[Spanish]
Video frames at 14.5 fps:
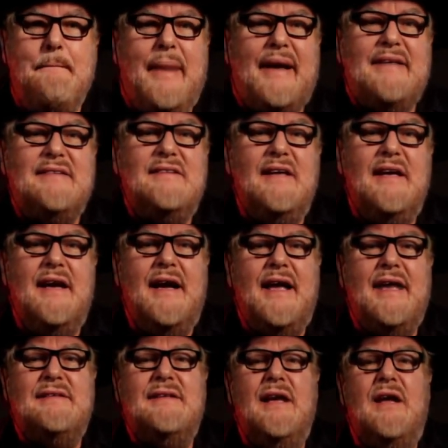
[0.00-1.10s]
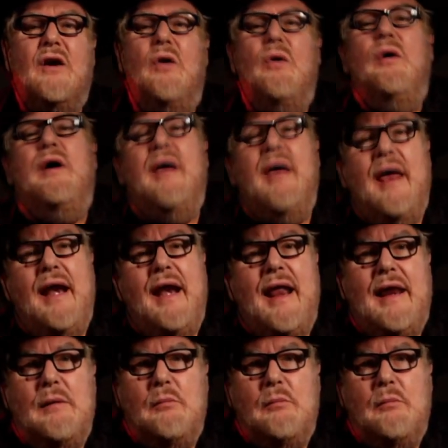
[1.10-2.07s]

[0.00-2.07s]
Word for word: pareciera que se congela